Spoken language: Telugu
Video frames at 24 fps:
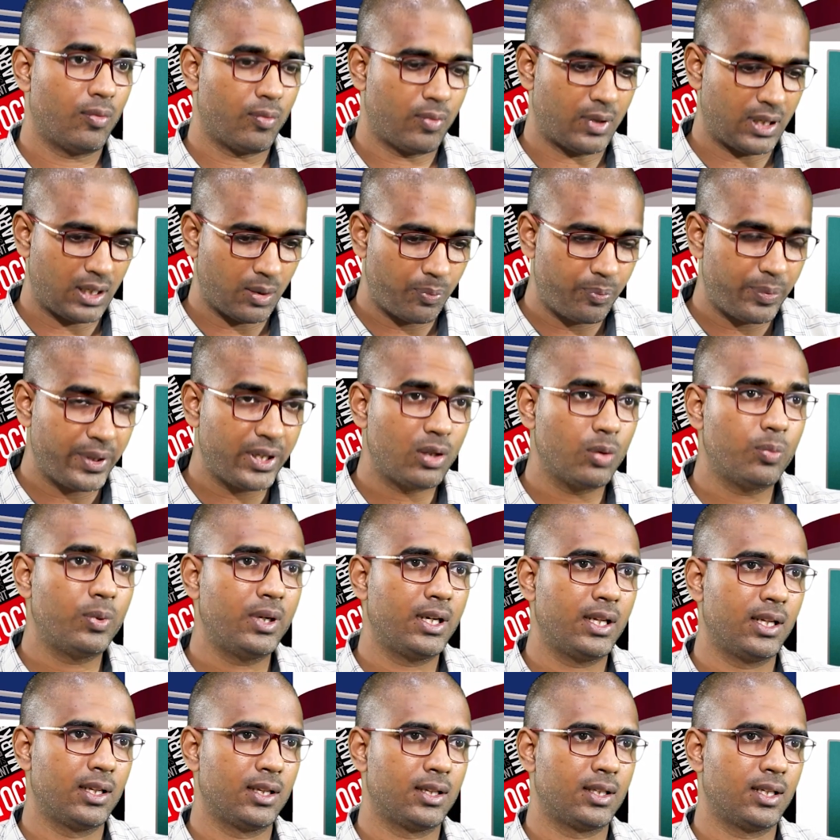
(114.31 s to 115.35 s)
వాళ్ళ
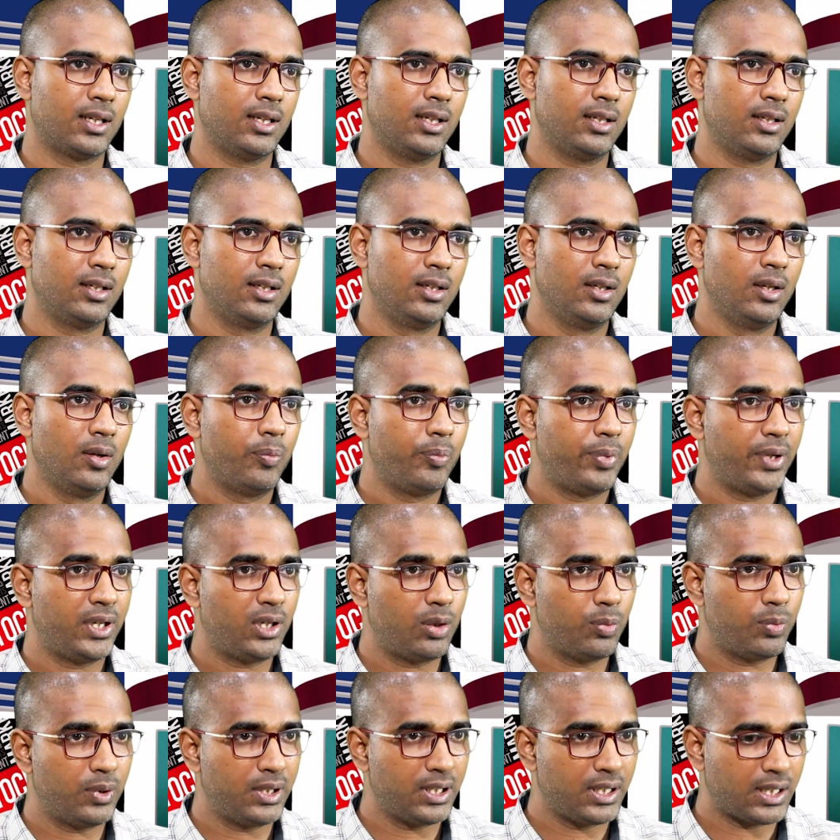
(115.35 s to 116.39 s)
పెట్టుబడి ఎంత
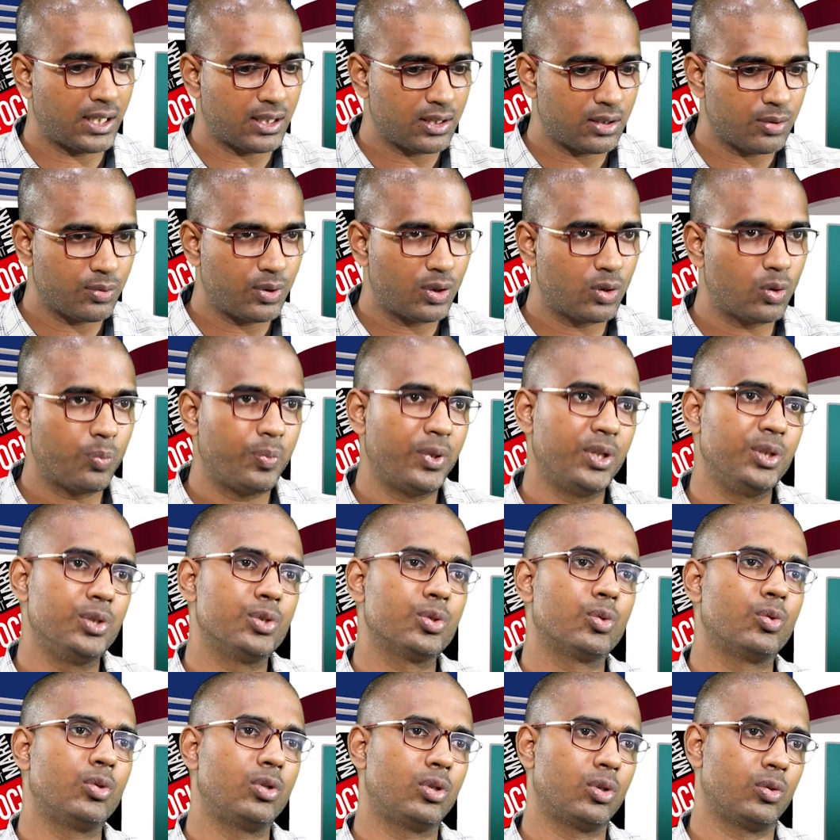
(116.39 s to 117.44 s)
పెట్టుబడి ఎంతవరకు
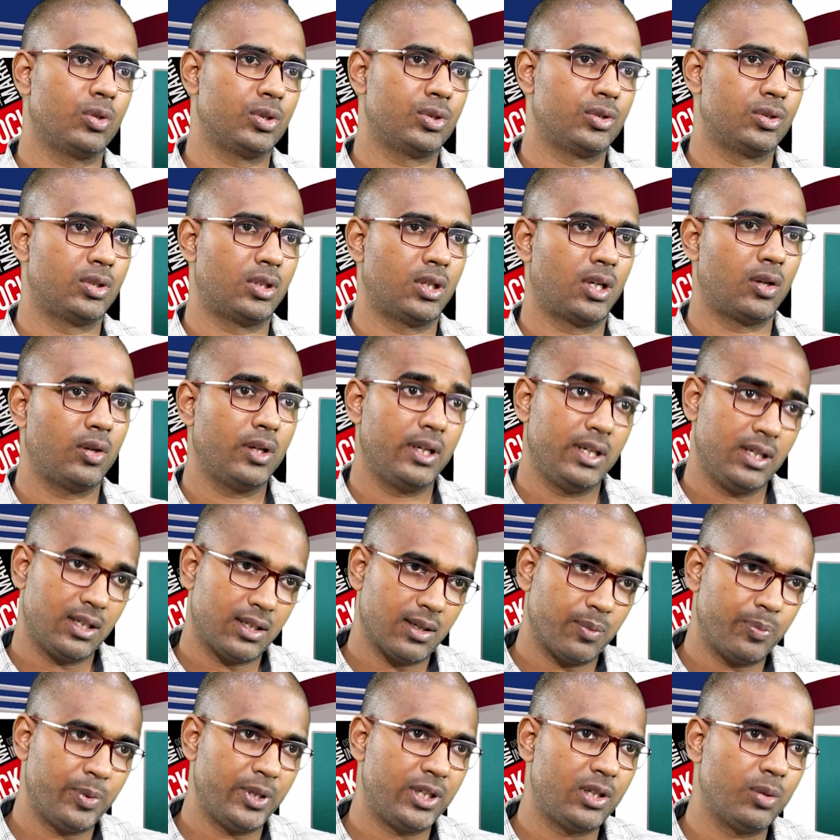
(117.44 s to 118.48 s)
పెంచుకుంటూ వస్తున్నారు
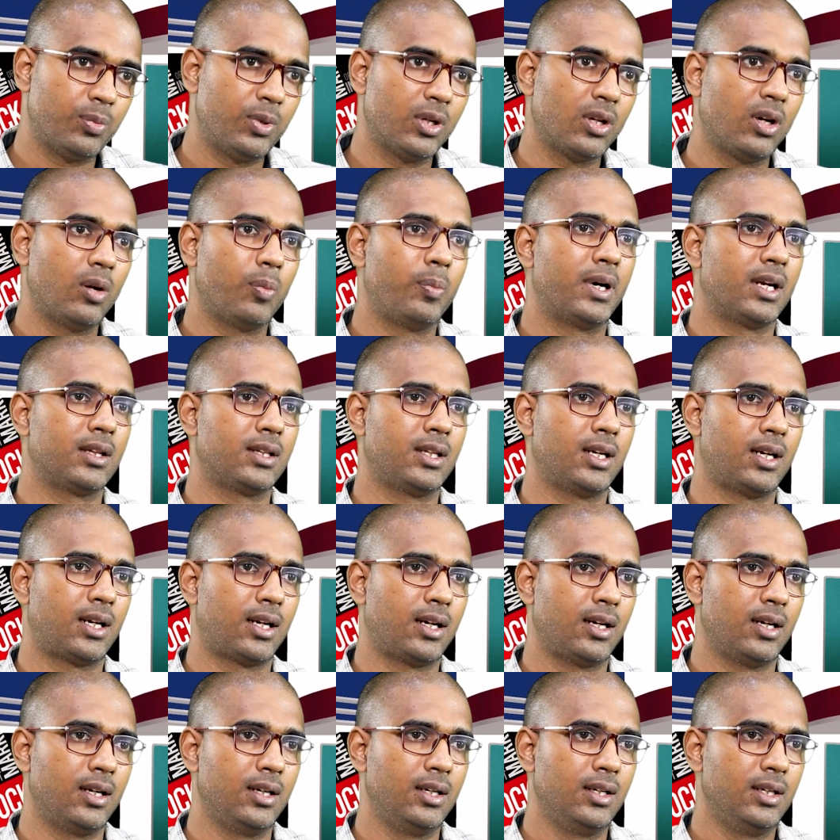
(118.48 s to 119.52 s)
ఇంకా పెట్టుబడులు
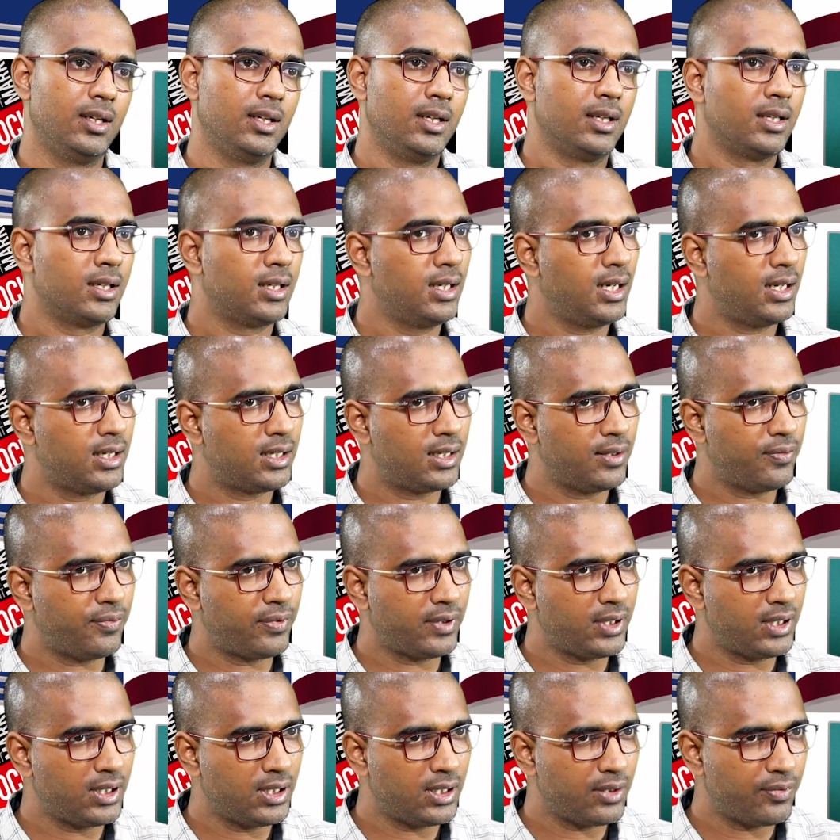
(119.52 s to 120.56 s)
పెడతారా ఇలా డిఫరెంట్